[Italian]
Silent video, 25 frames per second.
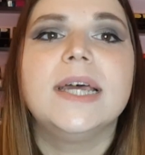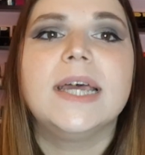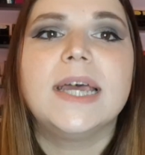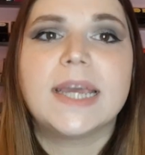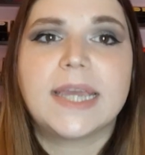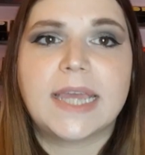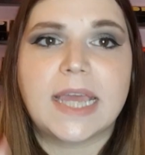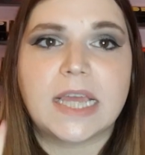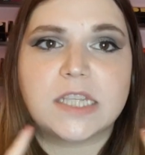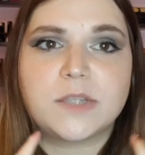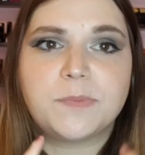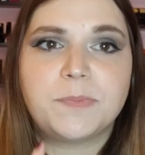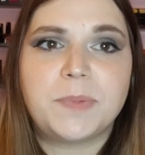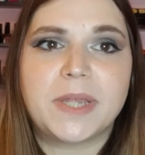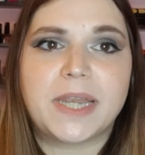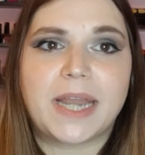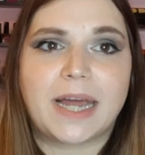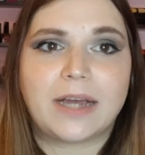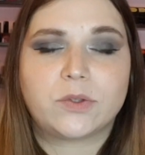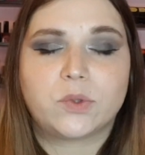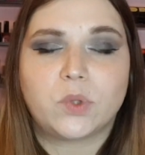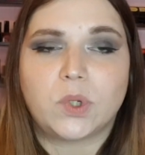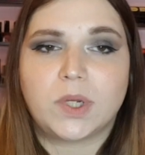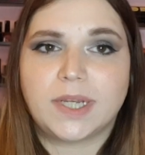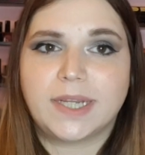che è
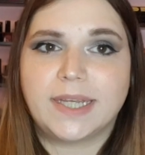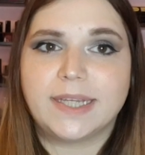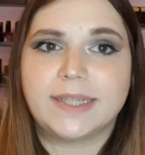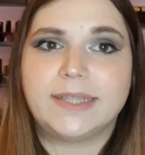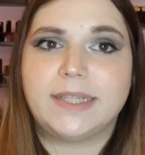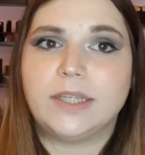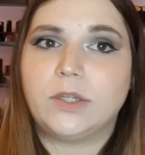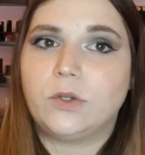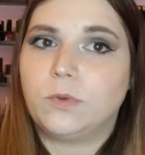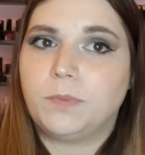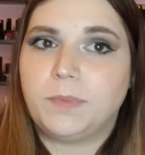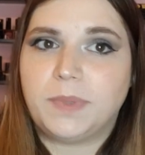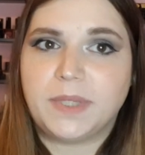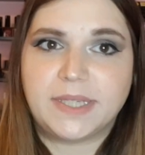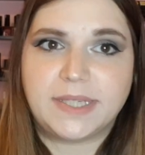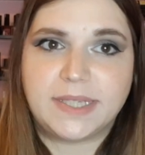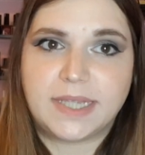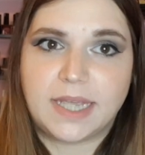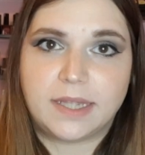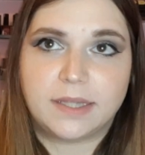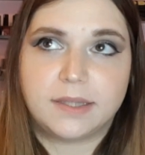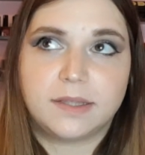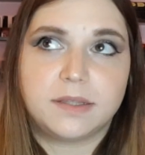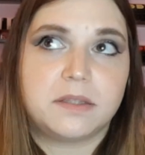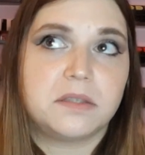ispirato al gattino
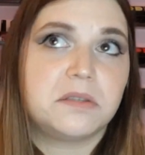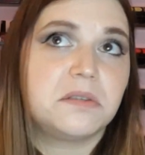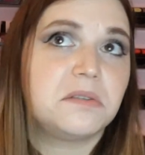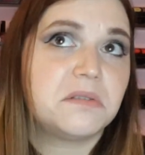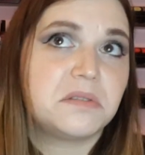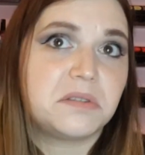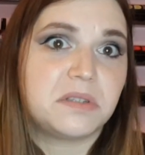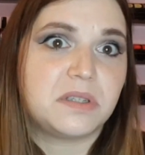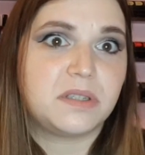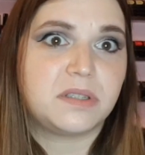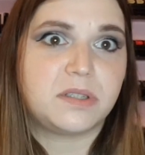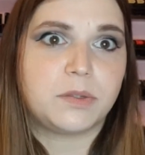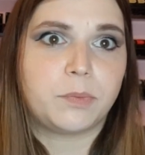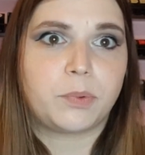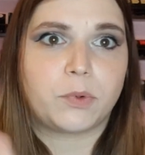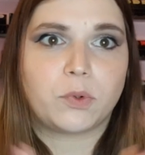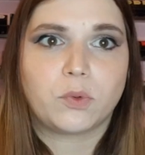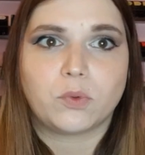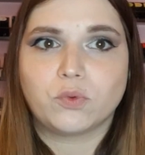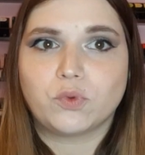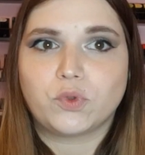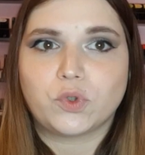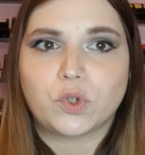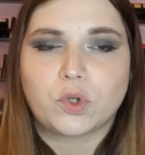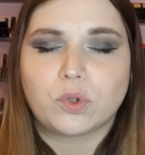Bisette, se si
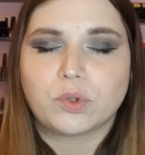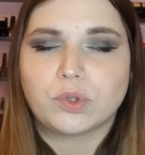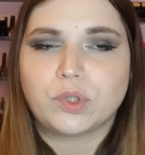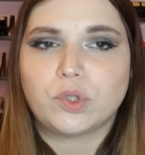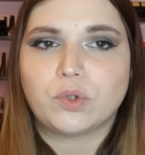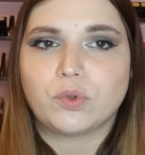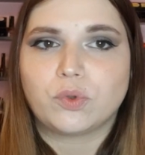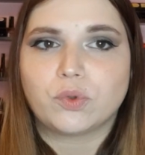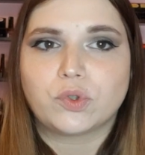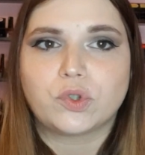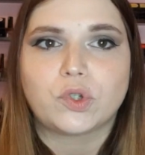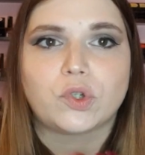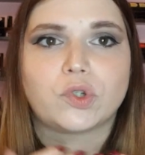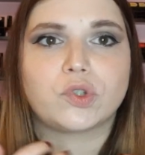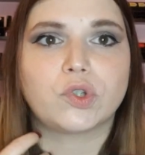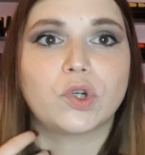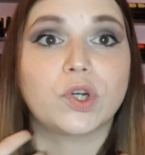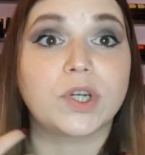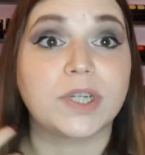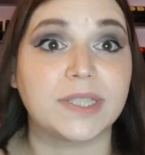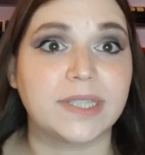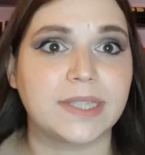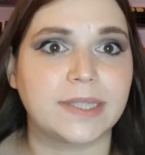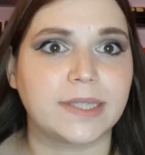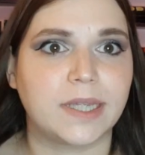pronuncia così non so, so
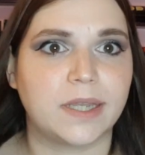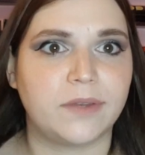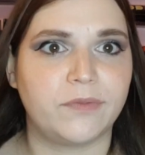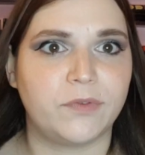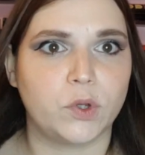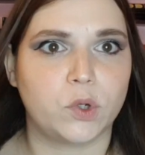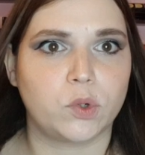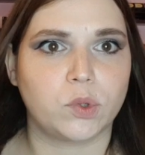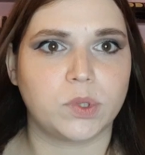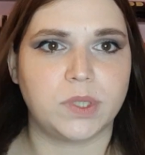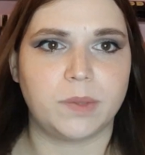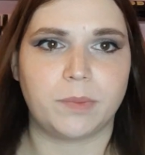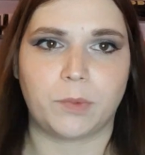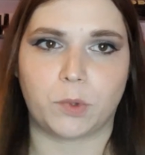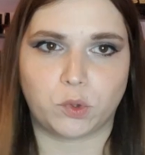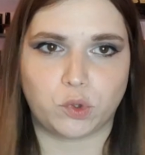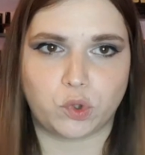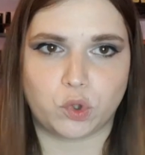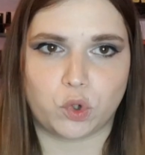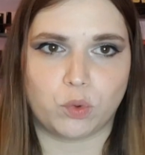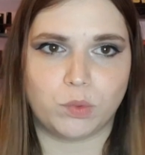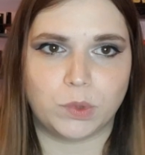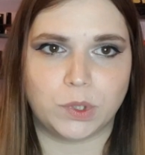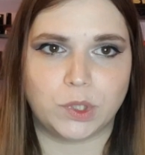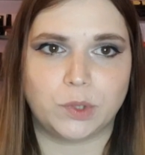che si scrive così ma non
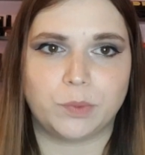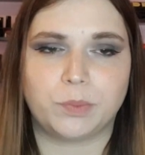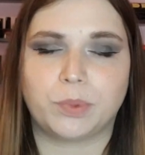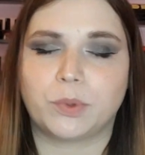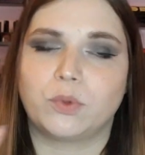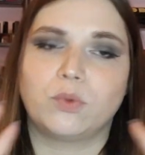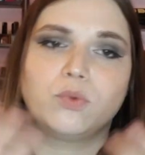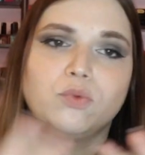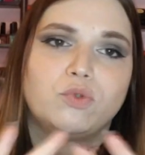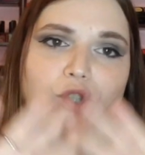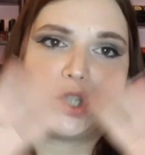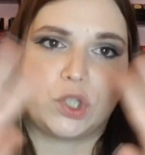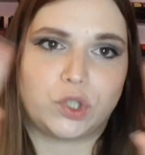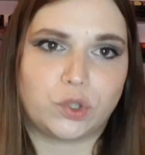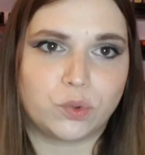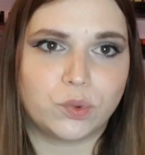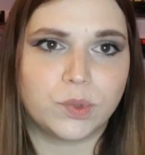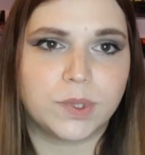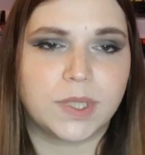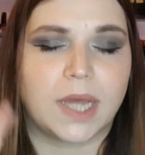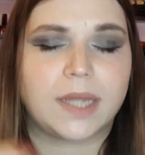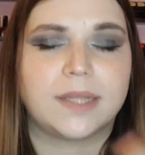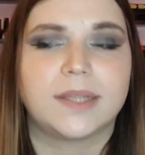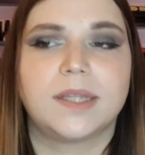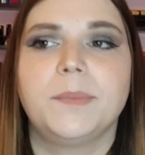so come si pronuncia,
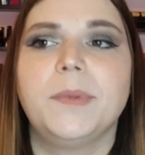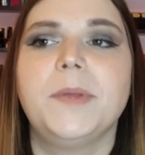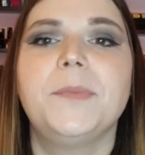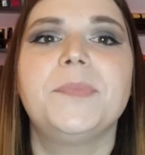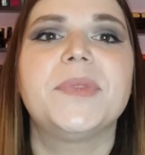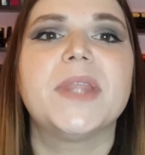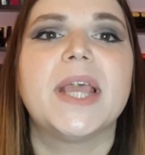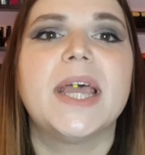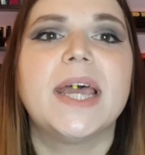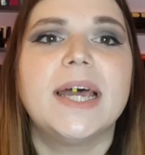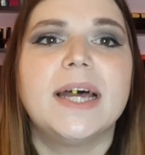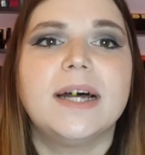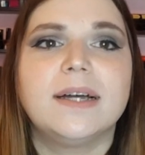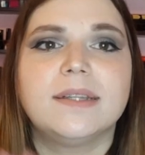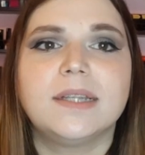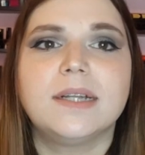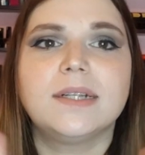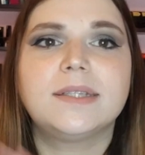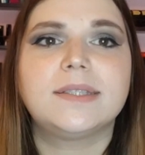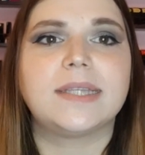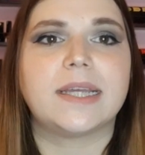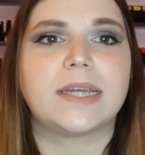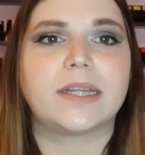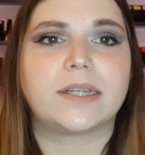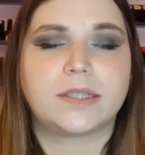scusatemi,
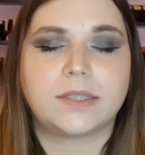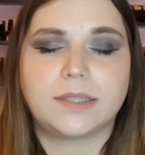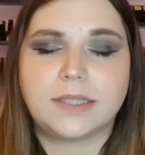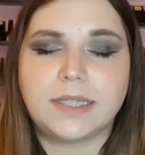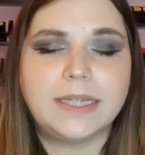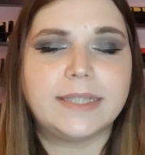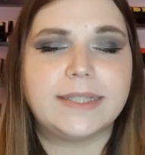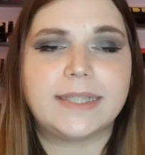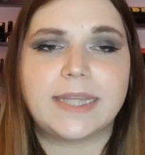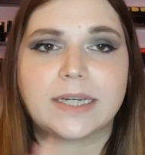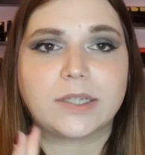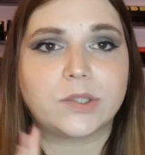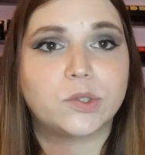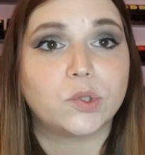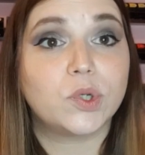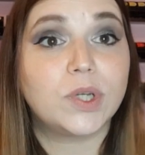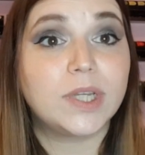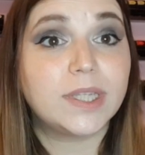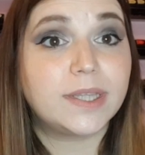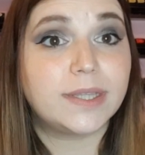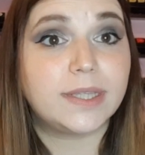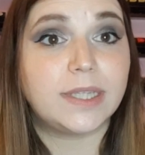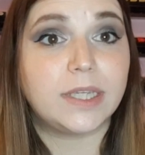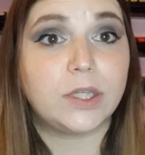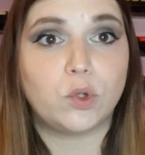del, del terzo
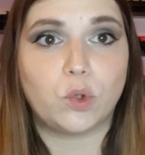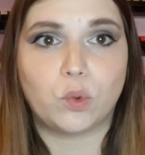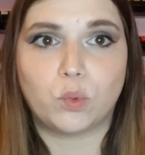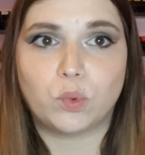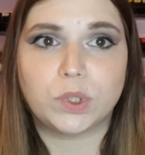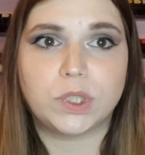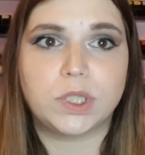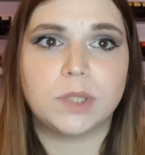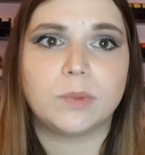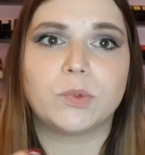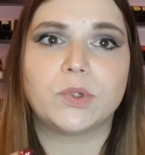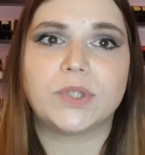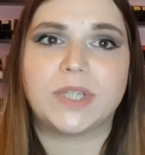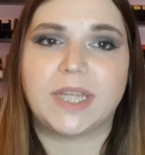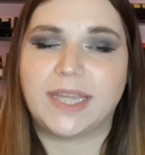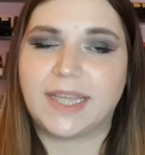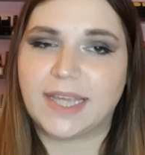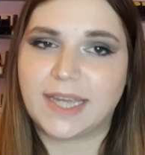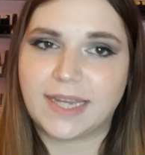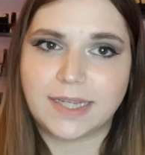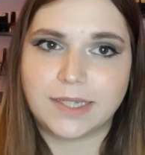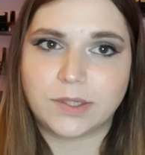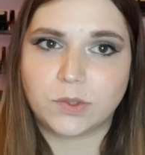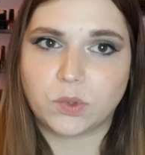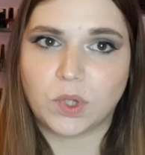gattino e ultimo degli
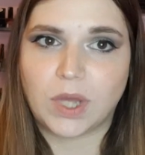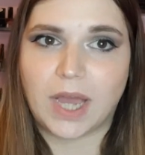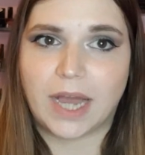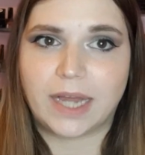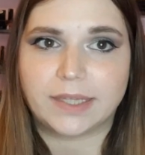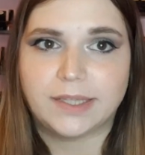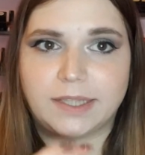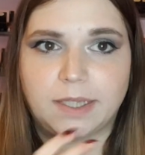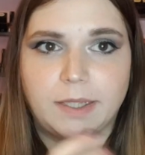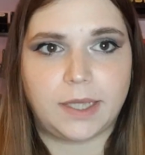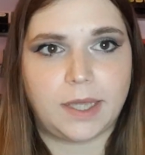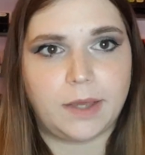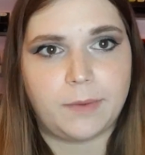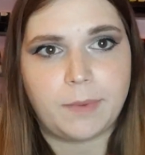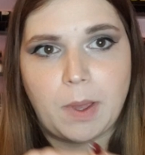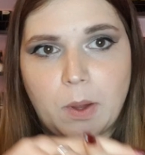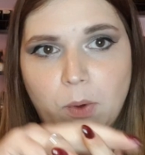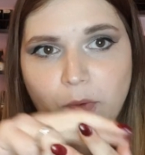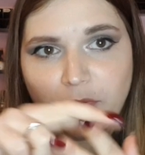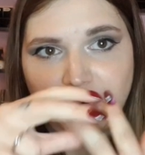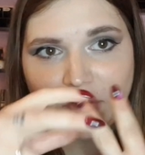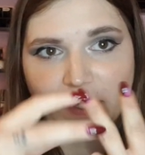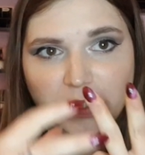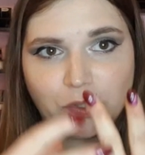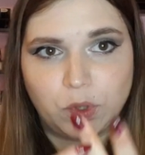Aristogatti che
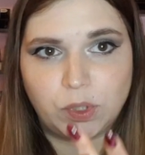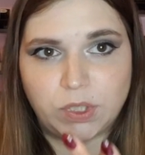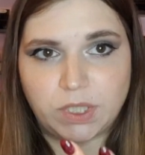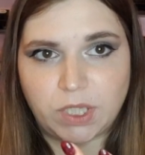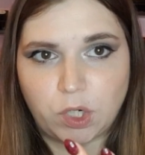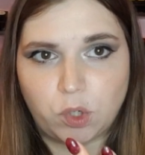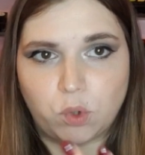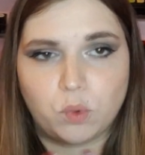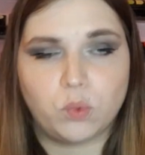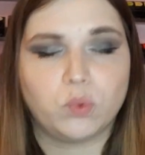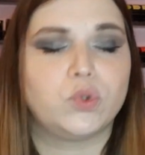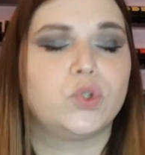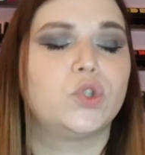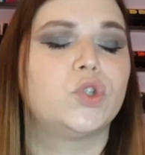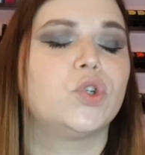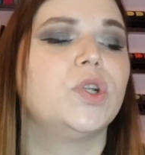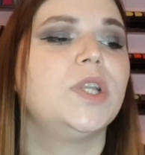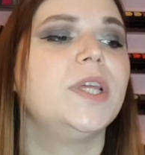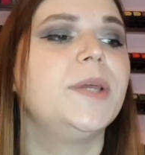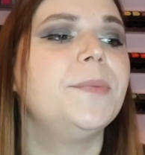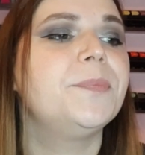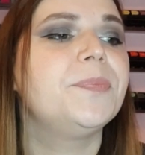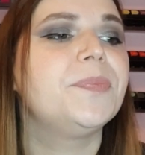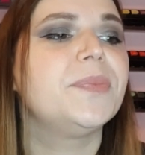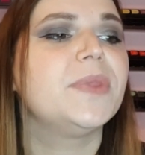abbiamo fatto i tre
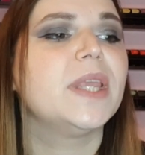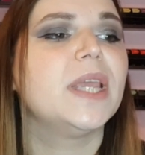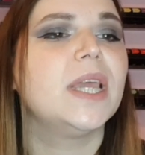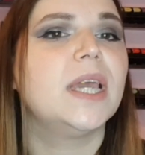cuccioli,